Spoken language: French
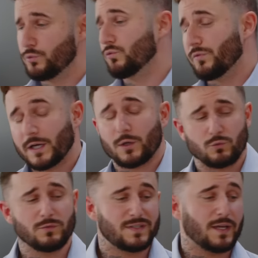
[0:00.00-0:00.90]
souffrir
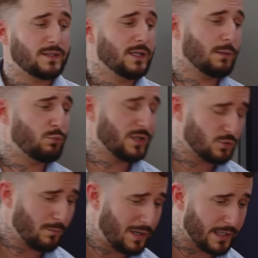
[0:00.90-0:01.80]
d'une certaine
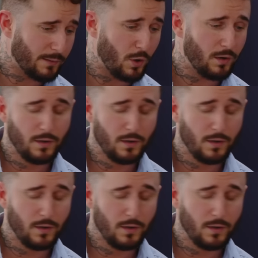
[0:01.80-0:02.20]
réputation malgré moi.